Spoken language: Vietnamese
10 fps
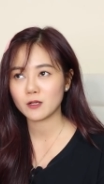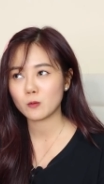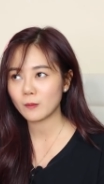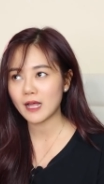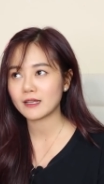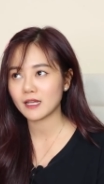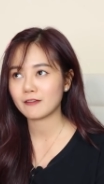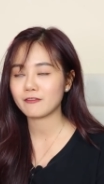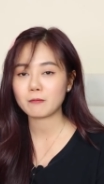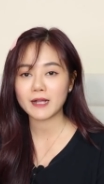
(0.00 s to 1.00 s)
thì cũng là những
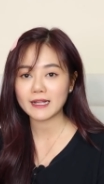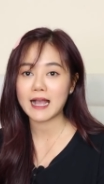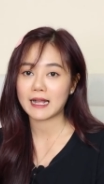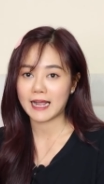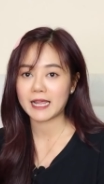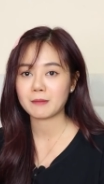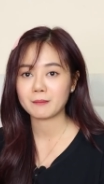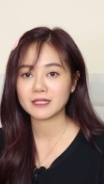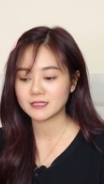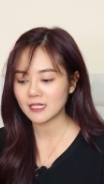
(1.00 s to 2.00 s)
cái phong cách hàng ngày mà
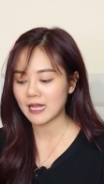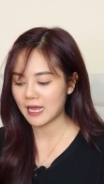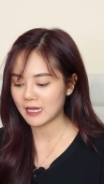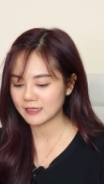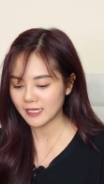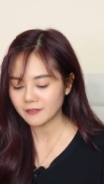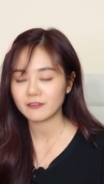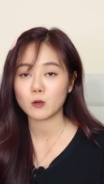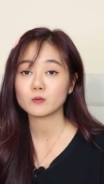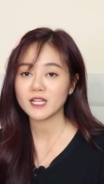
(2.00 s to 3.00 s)
mình rất là thích
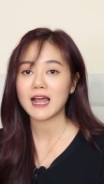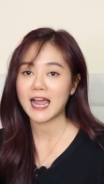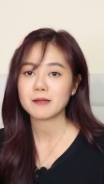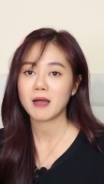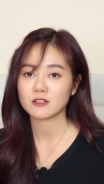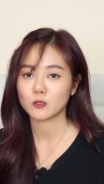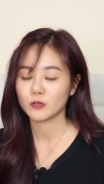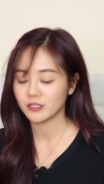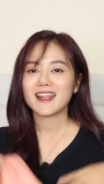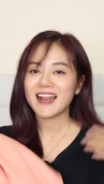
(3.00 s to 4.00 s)
và cũng rất là hay mặc
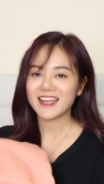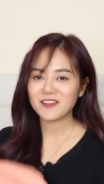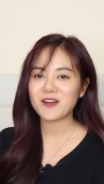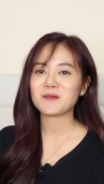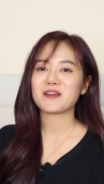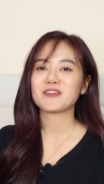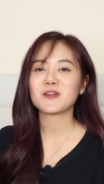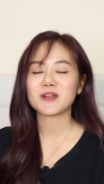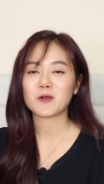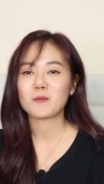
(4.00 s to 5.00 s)
rồi nên là hy vọng là
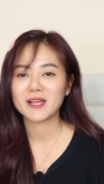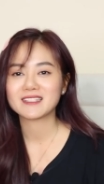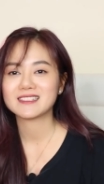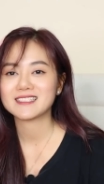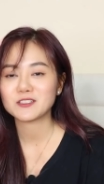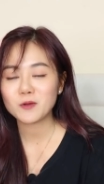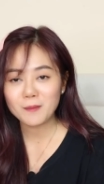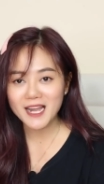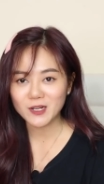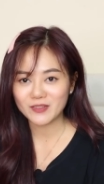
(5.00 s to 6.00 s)
video này của mình thì sẽ giúp
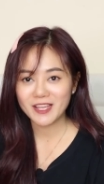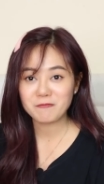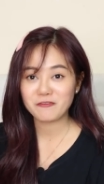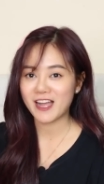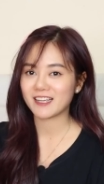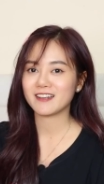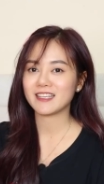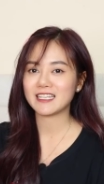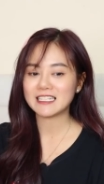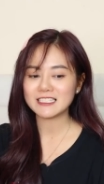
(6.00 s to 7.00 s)
các bạn có thêm vài gợi
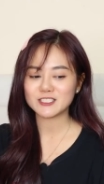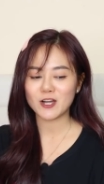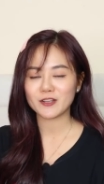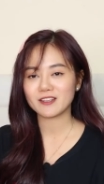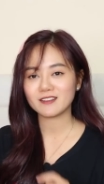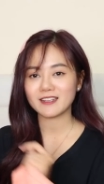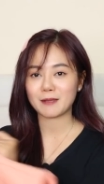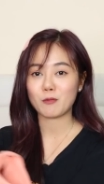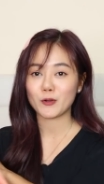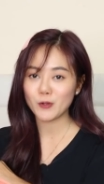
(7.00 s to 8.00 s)
ý cho những
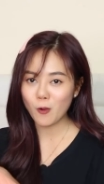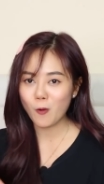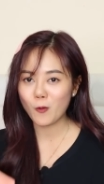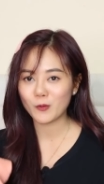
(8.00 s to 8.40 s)
cái món đồ